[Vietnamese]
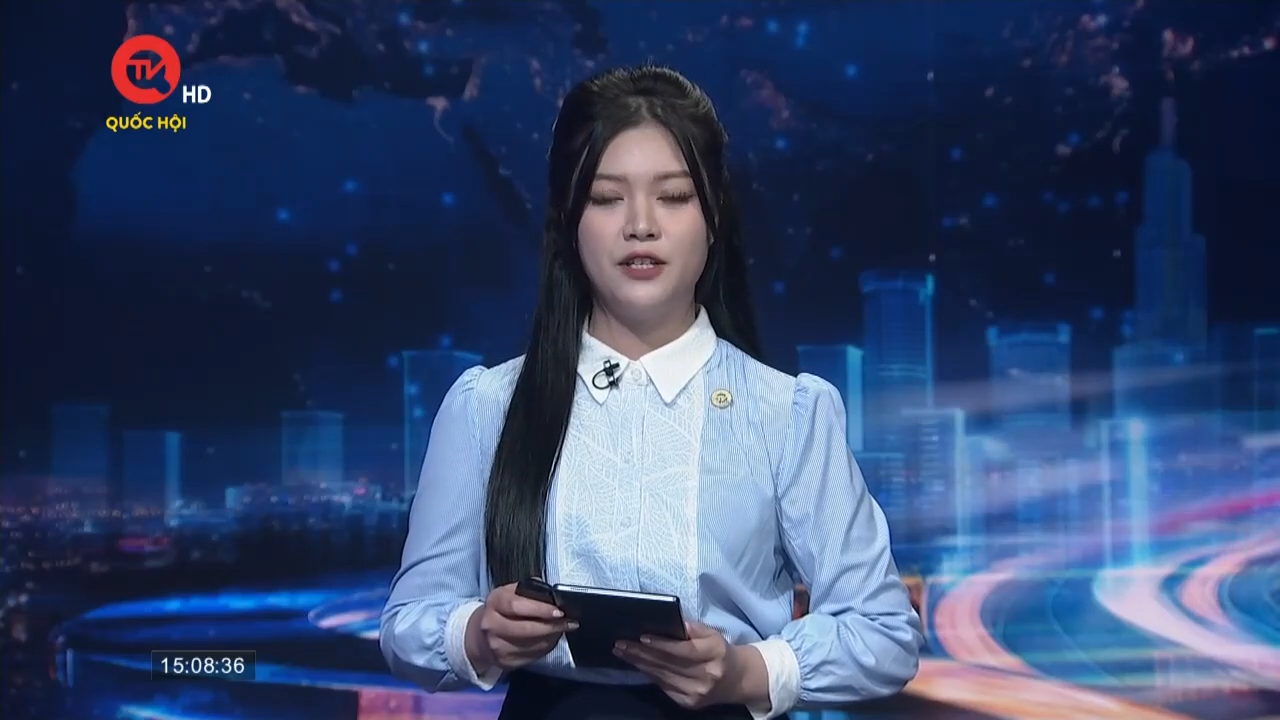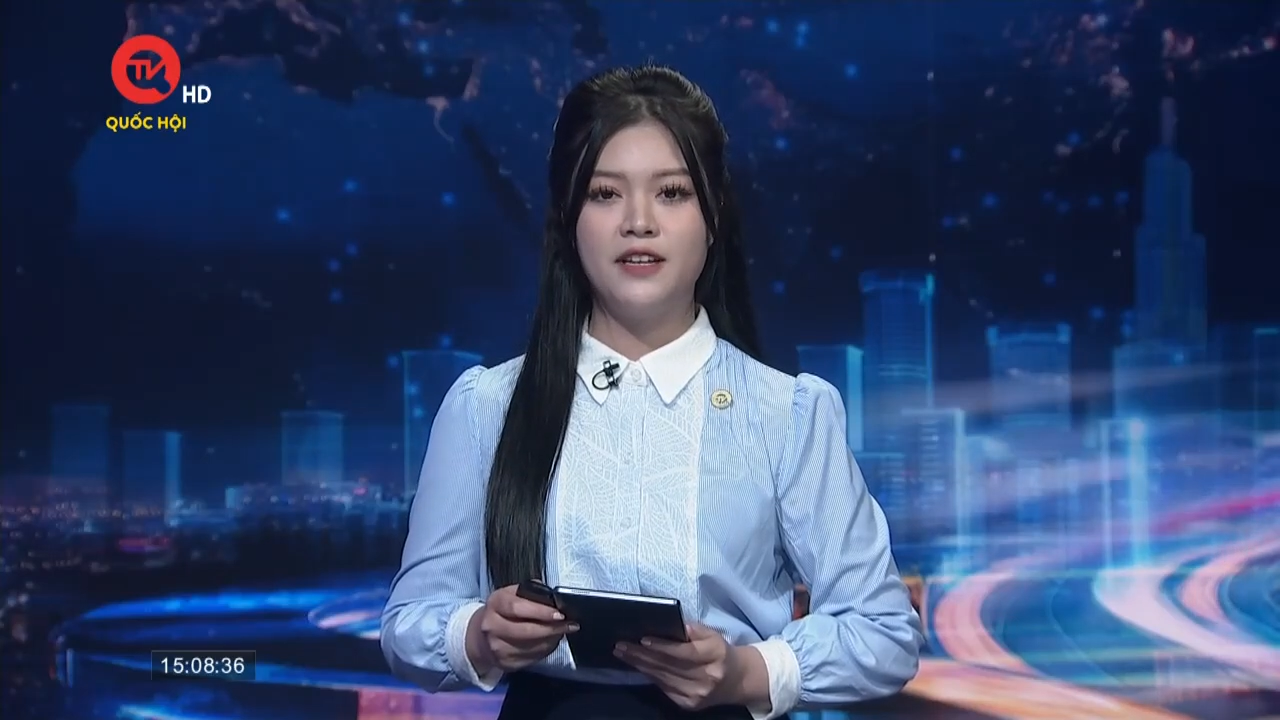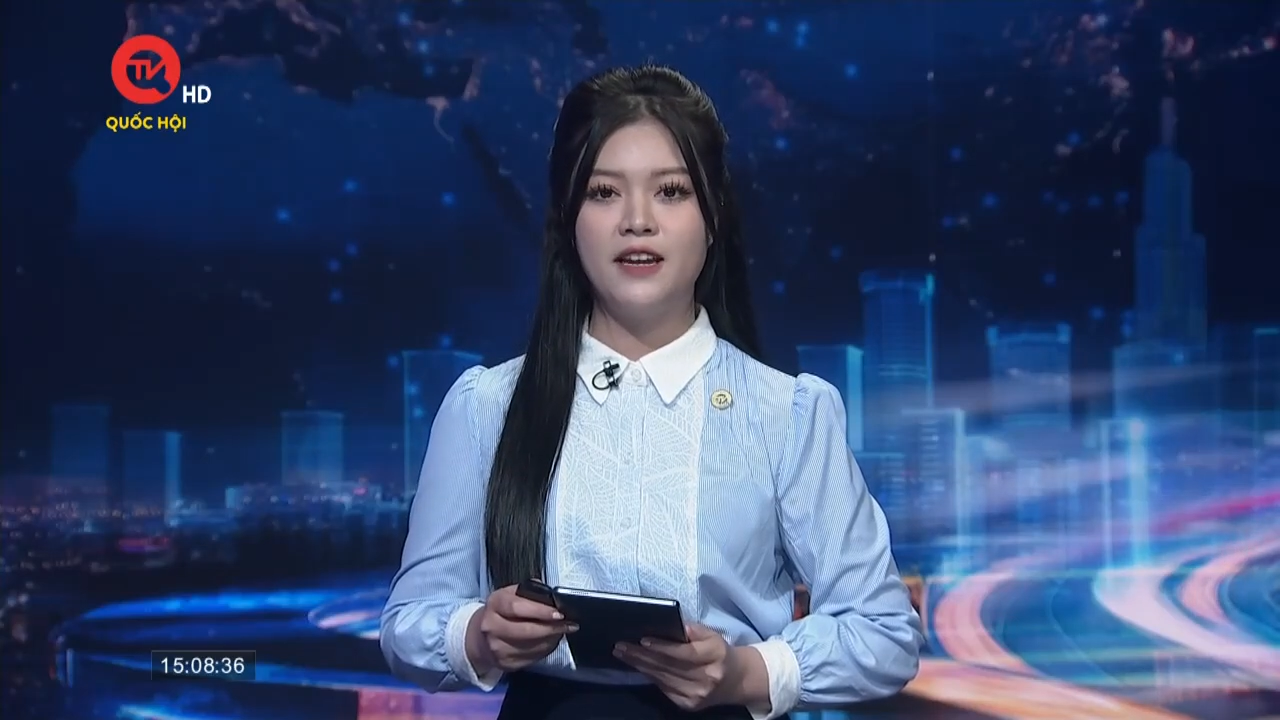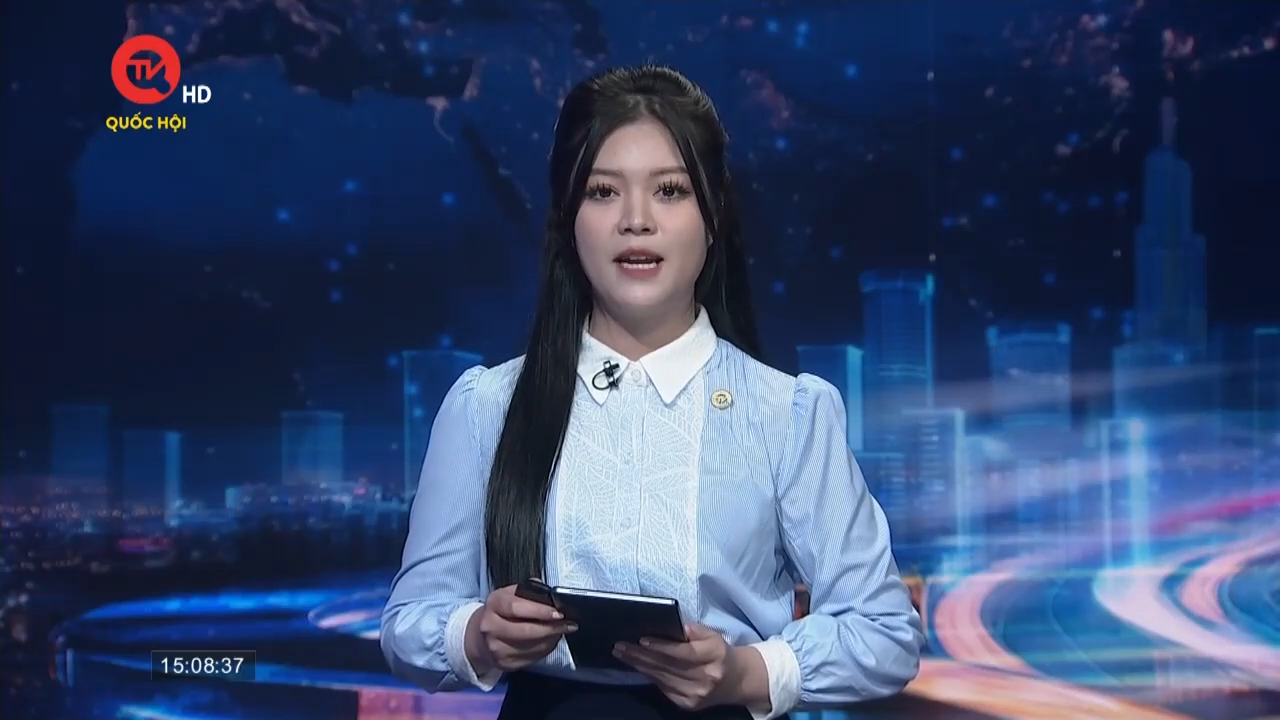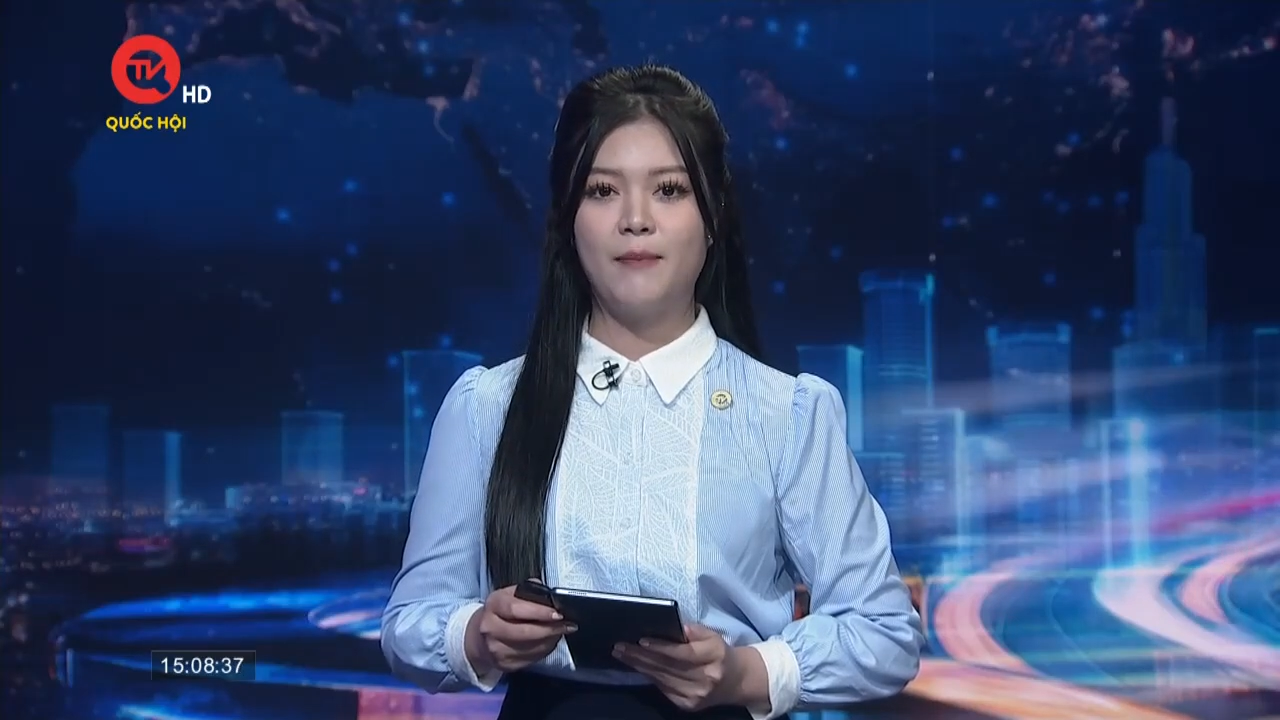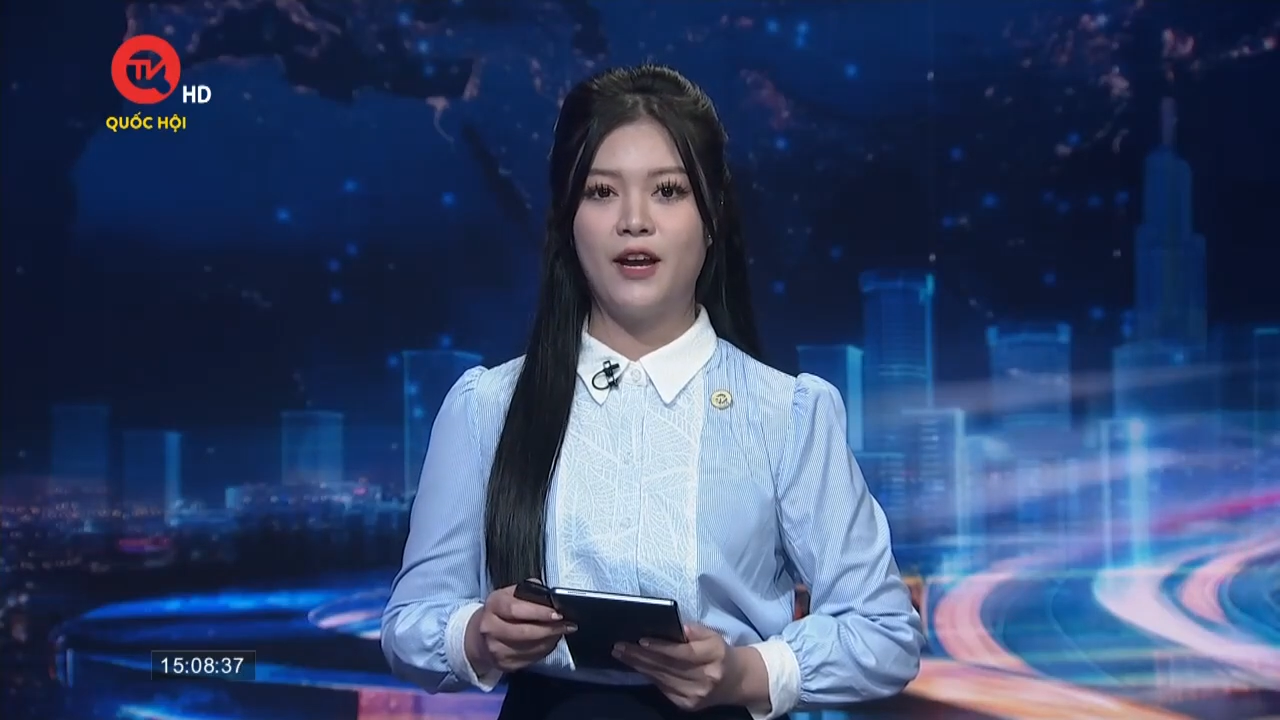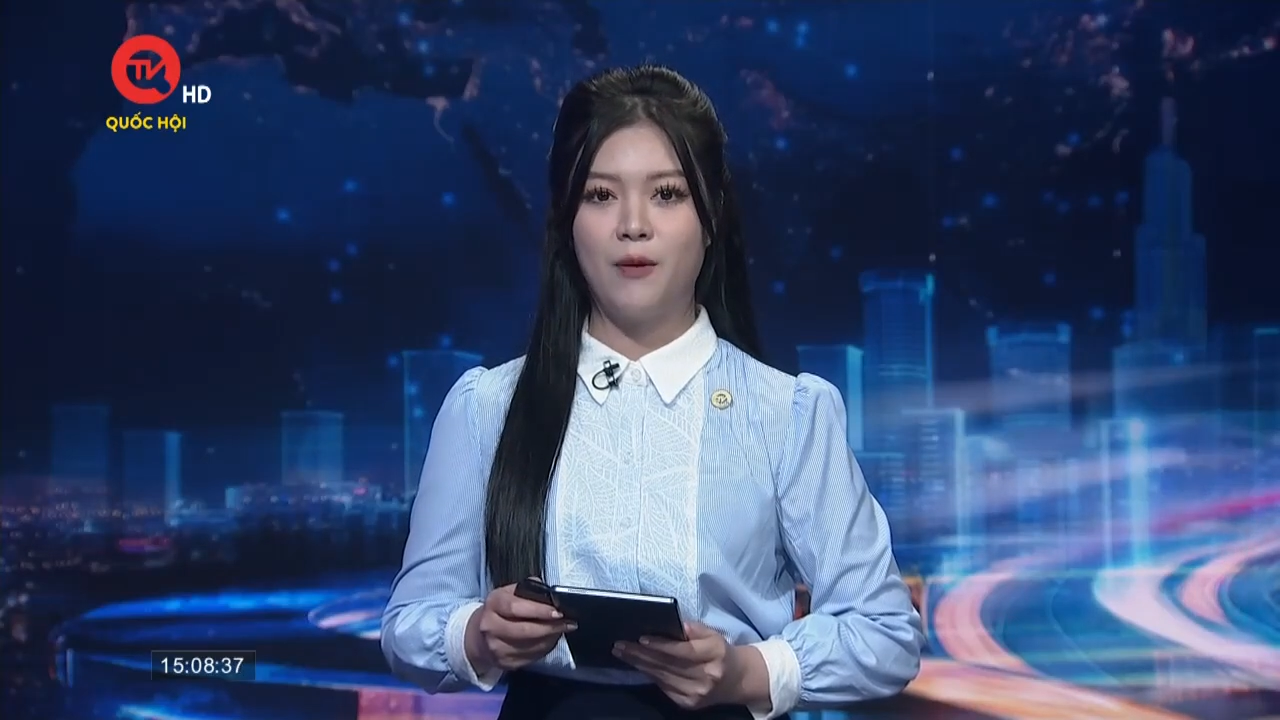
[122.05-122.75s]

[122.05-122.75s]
thứ nhất năm hai